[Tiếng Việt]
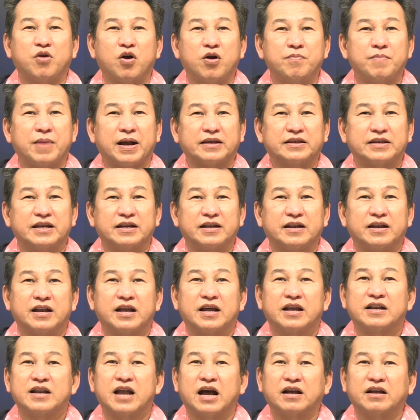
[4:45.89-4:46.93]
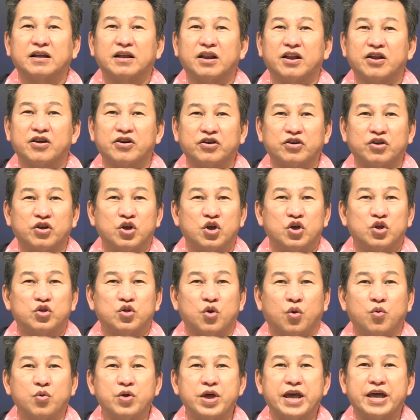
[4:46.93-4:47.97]
có mặt trên đất nước,
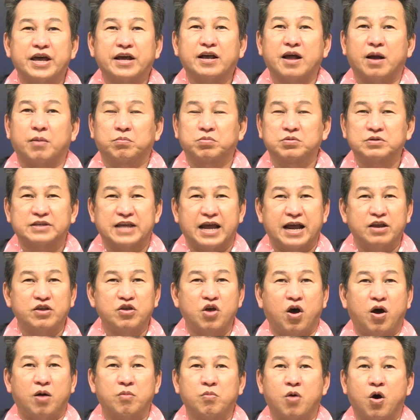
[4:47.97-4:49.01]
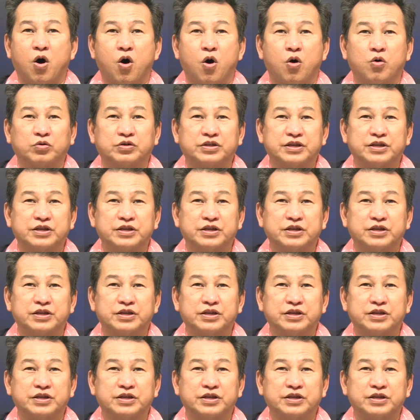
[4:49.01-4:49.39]
chủ nghĩa cộng sản do ông Hồ